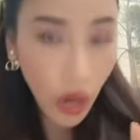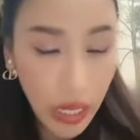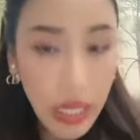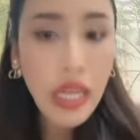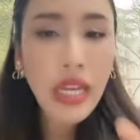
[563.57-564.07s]
ทุก
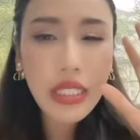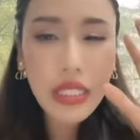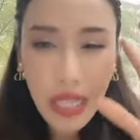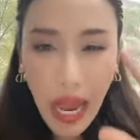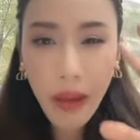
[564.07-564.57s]
คดี
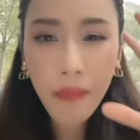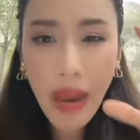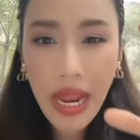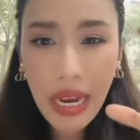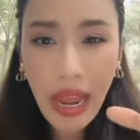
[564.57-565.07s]
จะ
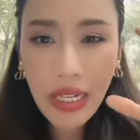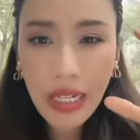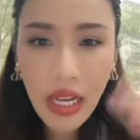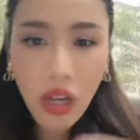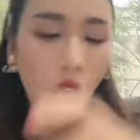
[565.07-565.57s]
เป็นหน้า
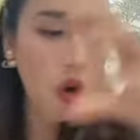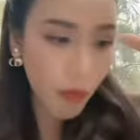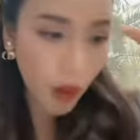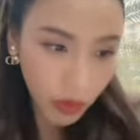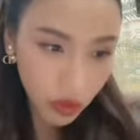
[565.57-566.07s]
ที่ของ
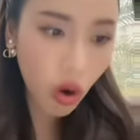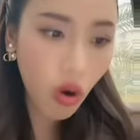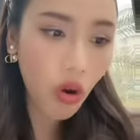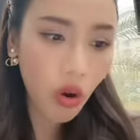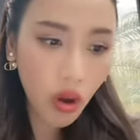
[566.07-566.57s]
ปปช
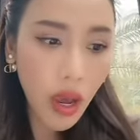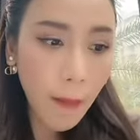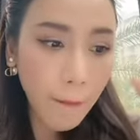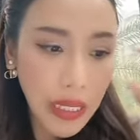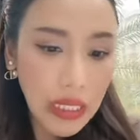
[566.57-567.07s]

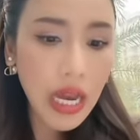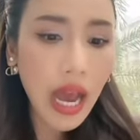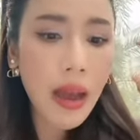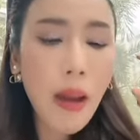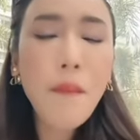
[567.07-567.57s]
เพื่อ
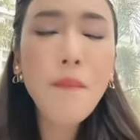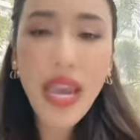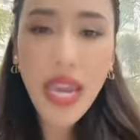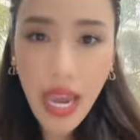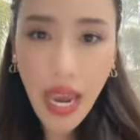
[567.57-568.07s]

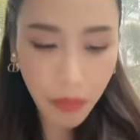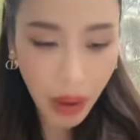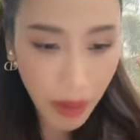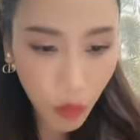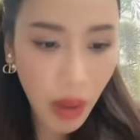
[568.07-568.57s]
ไม่ให้เห็น
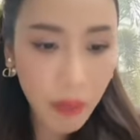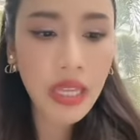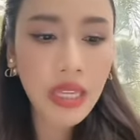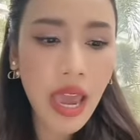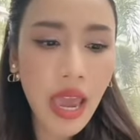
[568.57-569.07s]
ภาพความ
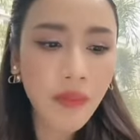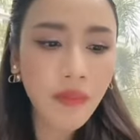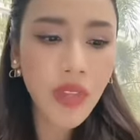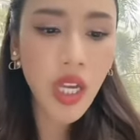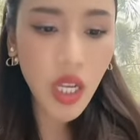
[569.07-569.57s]
ขัดแย้ง
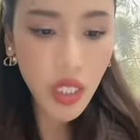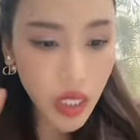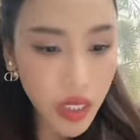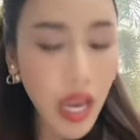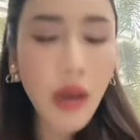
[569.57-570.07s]

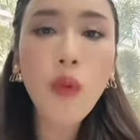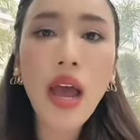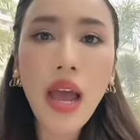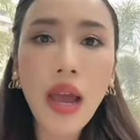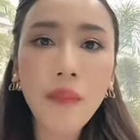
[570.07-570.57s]
ยืนยัน
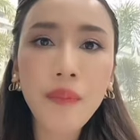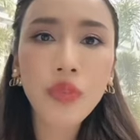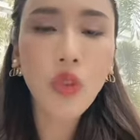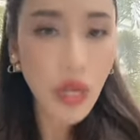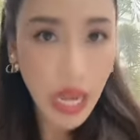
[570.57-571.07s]
ว่า
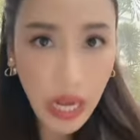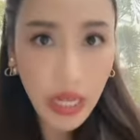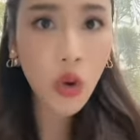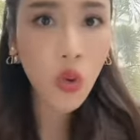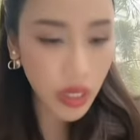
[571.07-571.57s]
ตนเอ
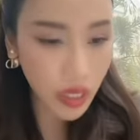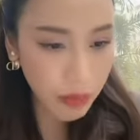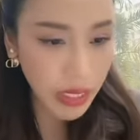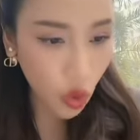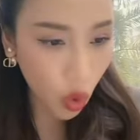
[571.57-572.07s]
งเนี่ยคุย
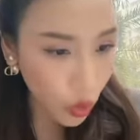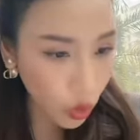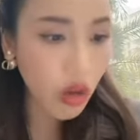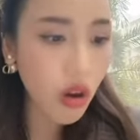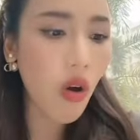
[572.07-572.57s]
กับบิ๊กโจ๊ก
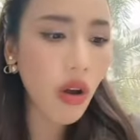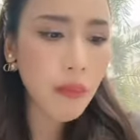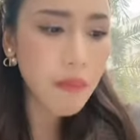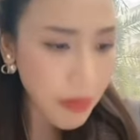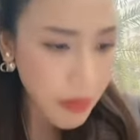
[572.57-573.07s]
อยู่ตลอด
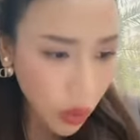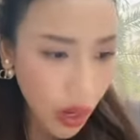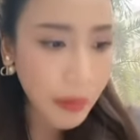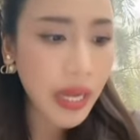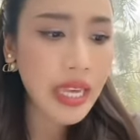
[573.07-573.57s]
ไม่มี
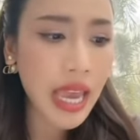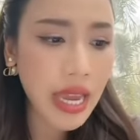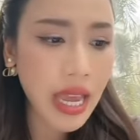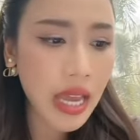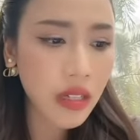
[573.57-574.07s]
ความขัด
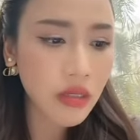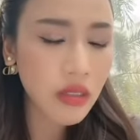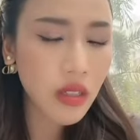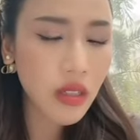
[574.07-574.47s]
แย้งกัน